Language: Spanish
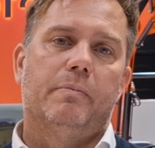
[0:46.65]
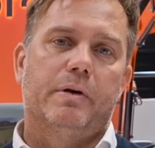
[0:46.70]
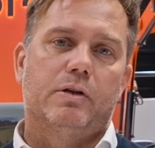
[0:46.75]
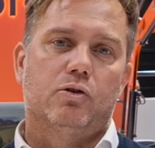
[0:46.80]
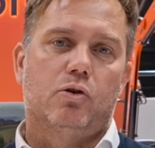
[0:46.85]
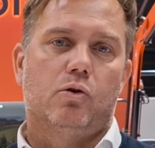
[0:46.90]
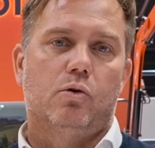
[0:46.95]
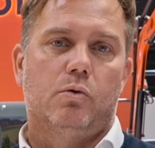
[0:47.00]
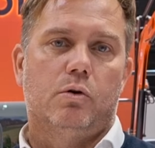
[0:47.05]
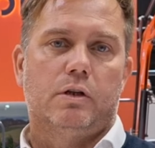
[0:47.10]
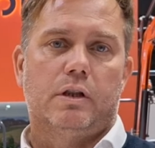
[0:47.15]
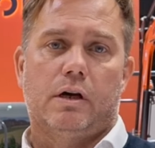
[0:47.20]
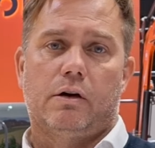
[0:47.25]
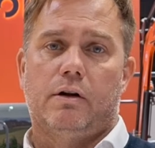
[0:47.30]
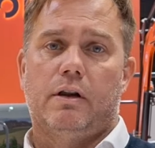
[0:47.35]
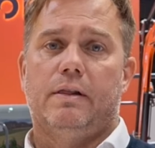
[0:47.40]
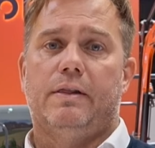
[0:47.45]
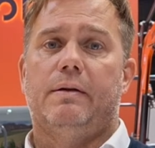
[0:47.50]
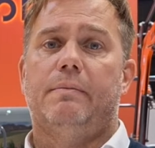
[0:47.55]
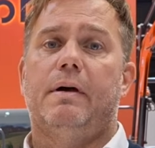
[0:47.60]
empezó Cubota
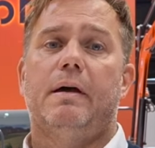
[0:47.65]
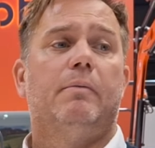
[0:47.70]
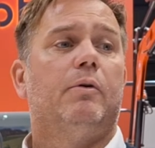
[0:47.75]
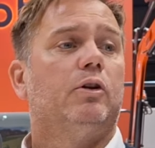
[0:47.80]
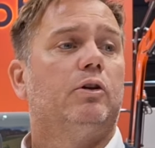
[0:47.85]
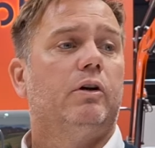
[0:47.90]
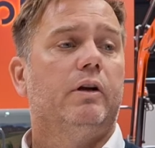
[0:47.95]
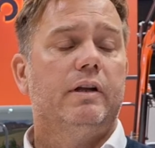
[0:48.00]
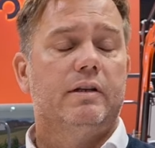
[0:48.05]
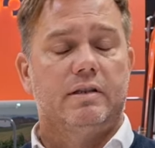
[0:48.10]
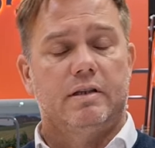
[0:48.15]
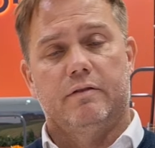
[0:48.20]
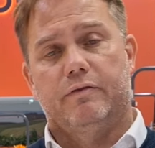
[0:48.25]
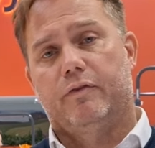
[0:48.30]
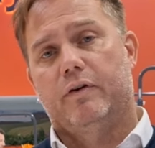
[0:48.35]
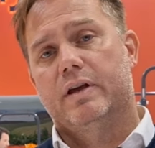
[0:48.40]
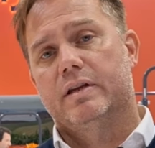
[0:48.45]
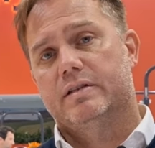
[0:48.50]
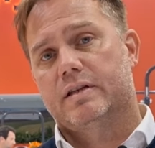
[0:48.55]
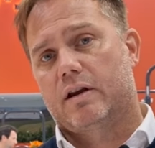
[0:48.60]
con el tema de motores y
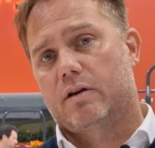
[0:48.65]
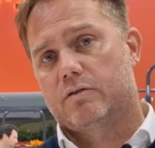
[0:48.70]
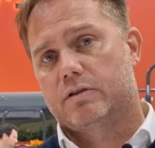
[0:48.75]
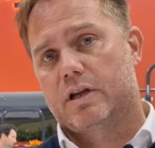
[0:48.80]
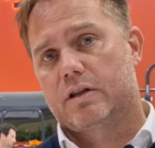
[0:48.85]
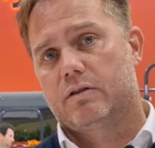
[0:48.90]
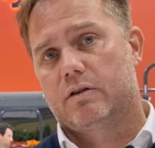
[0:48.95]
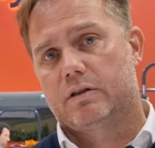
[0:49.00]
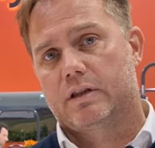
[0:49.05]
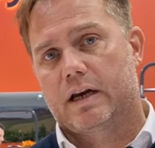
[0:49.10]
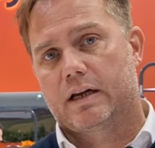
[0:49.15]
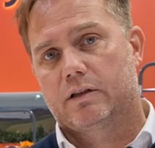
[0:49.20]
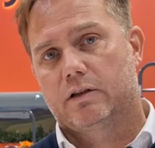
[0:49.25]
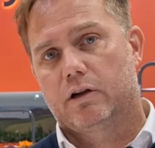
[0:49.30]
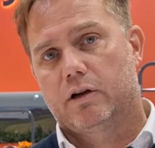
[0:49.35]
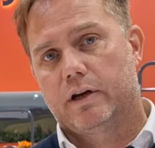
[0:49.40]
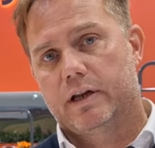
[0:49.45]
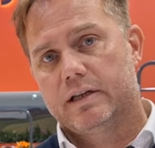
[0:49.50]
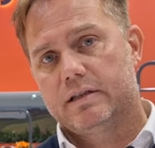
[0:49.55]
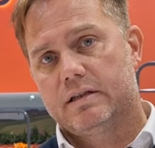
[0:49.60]
fue desarrollando
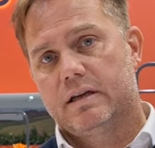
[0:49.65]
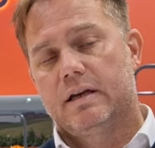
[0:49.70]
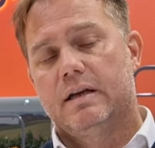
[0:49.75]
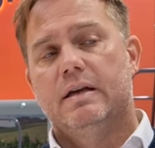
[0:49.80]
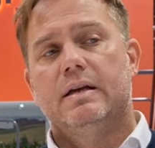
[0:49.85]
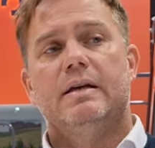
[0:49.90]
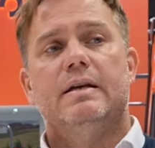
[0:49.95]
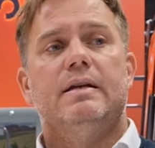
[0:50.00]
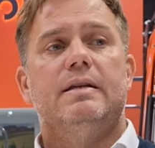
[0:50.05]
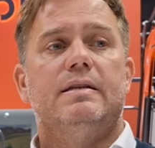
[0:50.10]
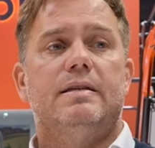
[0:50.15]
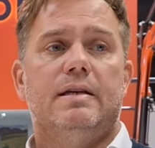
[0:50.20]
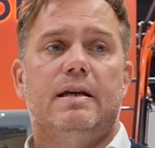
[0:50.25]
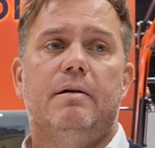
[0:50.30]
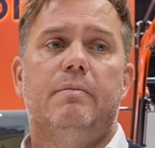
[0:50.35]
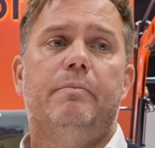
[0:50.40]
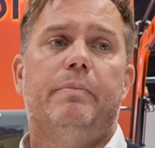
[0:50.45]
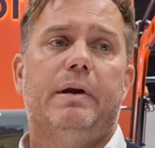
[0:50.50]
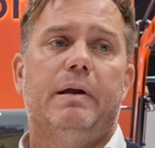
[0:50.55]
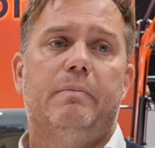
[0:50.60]
tractores
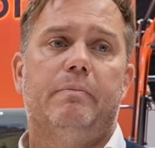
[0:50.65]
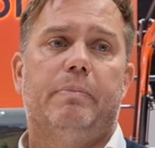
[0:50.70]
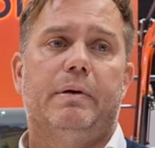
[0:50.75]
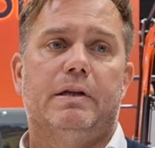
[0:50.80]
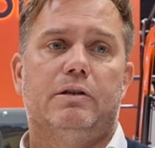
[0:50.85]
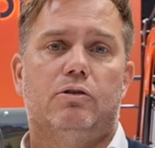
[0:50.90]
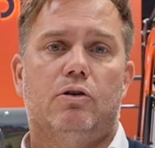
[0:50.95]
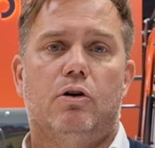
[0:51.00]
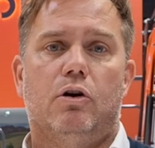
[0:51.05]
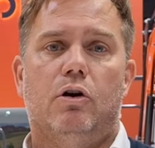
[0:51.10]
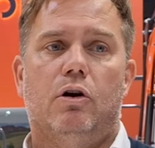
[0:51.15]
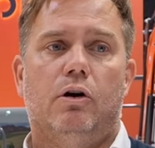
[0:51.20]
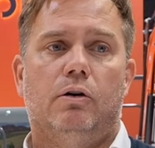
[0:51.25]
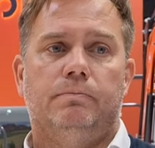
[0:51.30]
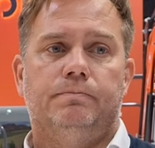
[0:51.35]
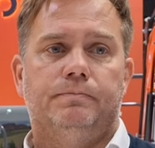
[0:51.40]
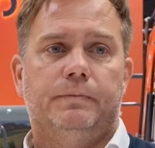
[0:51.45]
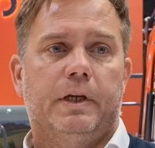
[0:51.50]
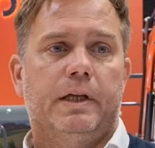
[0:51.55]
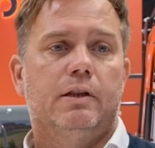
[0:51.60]
siempre
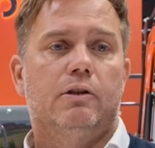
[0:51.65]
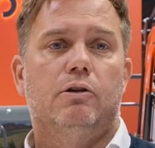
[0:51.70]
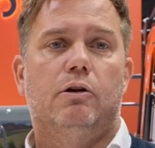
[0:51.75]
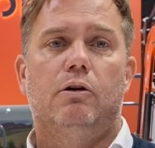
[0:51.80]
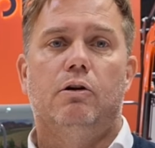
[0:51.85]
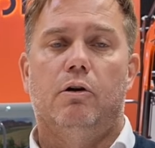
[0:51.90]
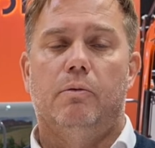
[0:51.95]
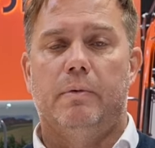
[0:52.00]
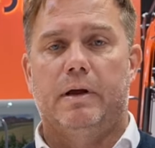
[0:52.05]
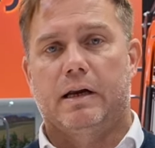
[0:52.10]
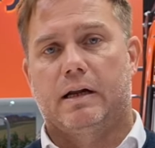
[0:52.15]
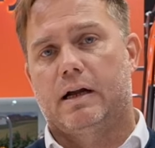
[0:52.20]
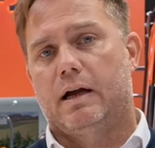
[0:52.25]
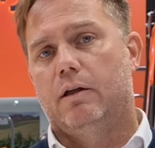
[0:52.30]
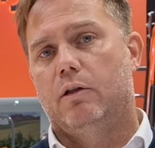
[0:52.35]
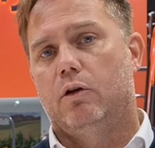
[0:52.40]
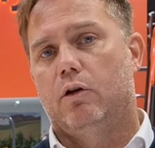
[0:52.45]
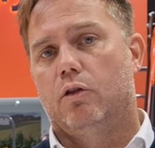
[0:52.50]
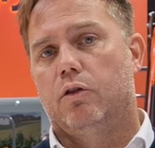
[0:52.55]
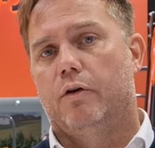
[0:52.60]
empezó en todos los
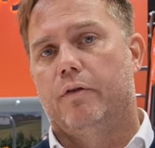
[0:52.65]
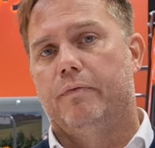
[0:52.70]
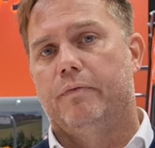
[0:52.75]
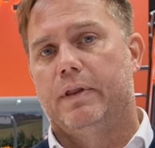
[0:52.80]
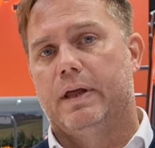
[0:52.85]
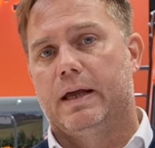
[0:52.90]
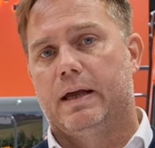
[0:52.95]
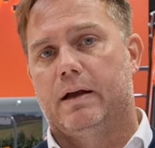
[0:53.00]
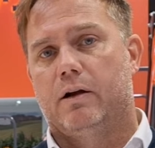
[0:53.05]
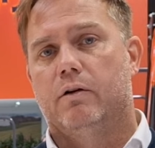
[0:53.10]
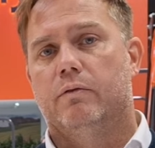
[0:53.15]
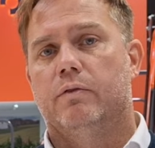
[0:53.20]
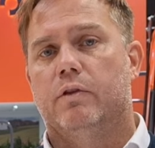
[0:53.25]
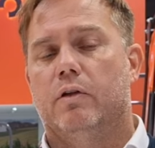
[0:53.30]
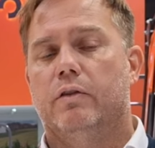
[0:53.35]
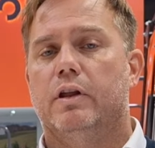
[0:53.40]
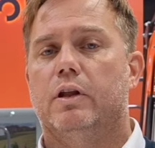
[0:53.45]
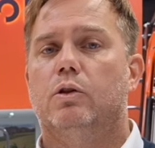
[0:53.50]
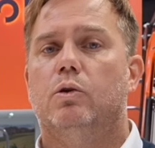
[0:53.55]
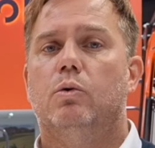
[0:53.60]
mercados donde,
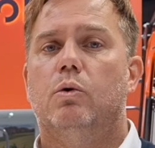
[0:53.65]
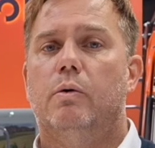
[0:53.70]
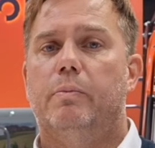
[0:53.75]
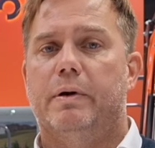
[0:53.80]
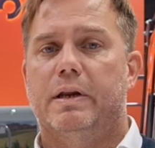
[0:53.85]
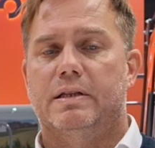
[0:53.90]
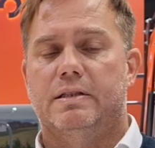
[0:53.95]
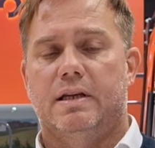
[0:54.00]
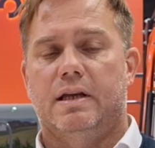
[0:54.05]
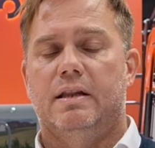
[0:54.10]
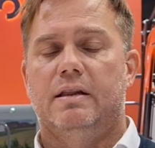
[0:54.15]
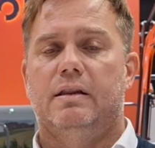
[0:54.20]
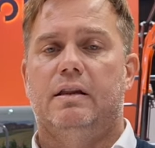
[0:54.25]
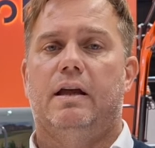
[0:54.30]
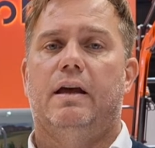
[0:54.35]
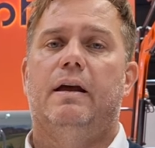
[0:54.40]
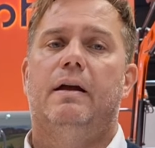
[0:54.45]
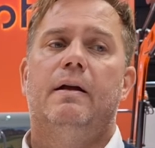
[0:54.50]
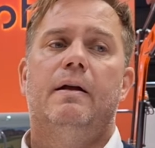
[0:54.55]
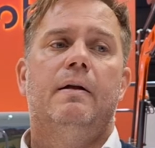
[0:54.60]
donde estuvo
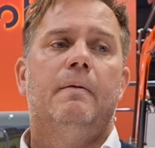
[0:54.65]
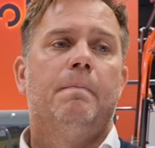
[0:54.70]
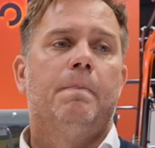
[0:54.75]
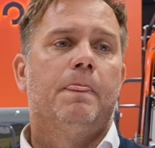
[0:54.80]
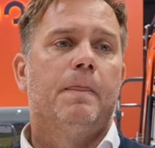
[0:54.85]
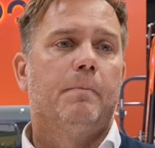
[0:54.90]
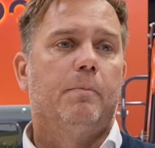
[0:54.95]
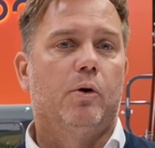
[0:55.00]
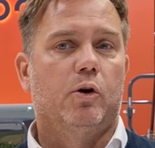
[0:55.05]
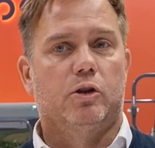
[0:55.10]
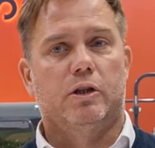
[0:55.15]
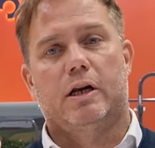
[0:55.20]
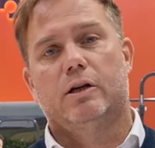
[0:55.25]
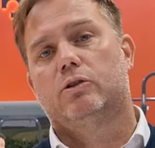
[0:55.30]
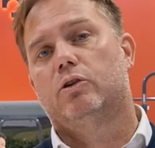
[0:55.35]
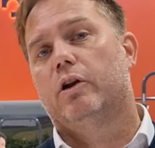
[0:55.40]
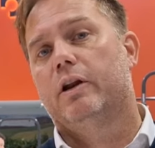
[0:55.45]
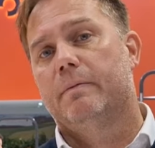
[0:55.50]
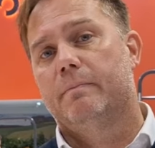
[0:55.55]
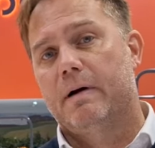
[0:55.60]
presente por
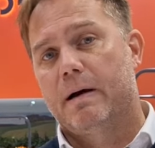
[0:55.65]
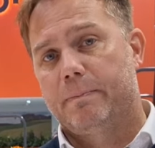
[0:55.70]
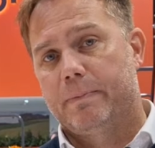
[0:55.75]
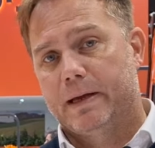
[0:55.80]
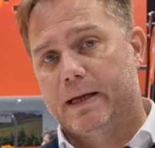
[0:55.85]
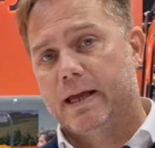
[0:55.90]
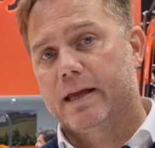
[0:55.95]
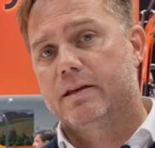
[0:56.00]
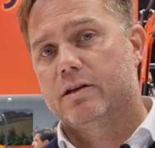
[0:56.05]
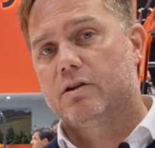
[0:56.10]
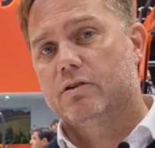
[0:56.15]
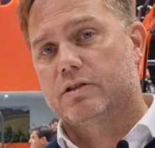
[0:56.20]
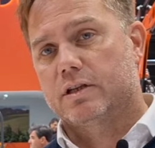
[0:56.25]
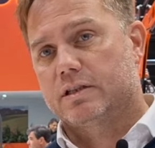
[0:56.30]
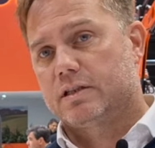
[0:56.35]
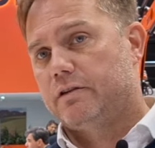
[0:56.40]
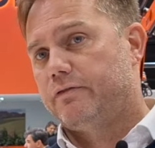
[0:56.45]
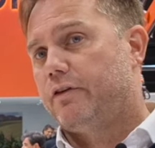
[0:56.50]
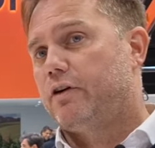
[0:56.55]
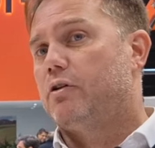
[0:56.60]
tractores más pequeños,
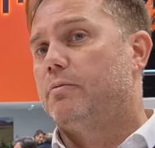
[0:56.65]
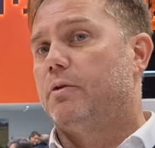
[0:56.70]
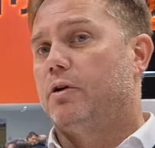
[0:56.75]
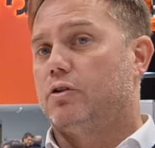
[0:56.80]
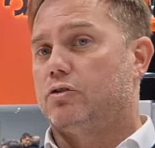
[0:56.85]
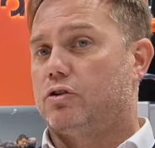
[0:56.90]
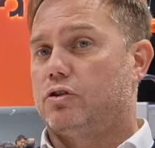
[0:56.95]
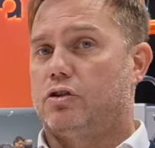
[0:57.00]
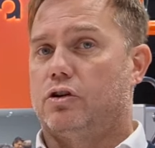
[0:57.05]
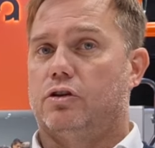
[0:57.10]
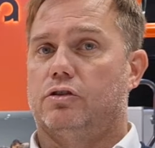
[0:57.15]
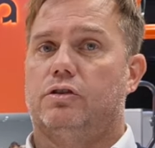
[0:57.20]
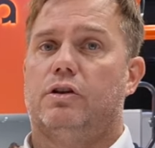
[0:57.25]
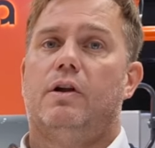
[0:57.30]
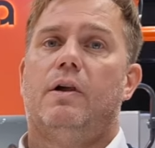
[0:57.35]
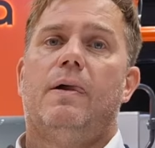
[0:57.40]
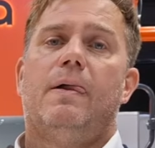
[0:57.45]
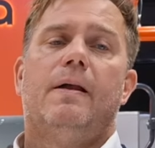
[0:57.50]
así fue como nosotros